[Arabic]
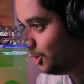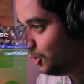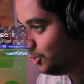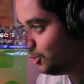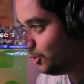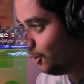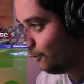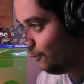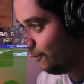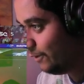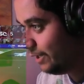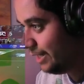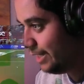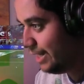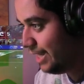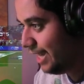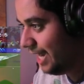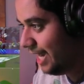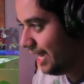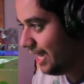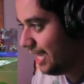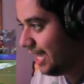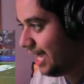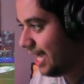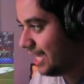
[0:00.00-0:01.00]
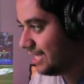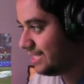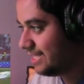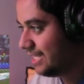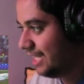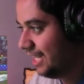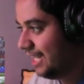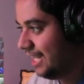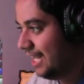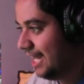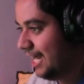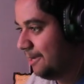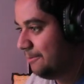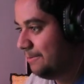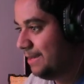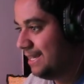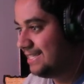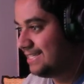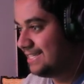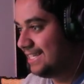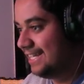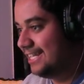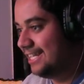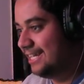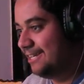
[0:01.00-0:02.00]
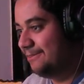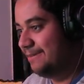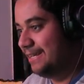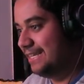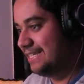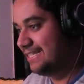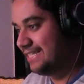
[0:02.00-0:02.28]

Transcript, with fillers: شوف اللي هنا يا سلام يا سلام يا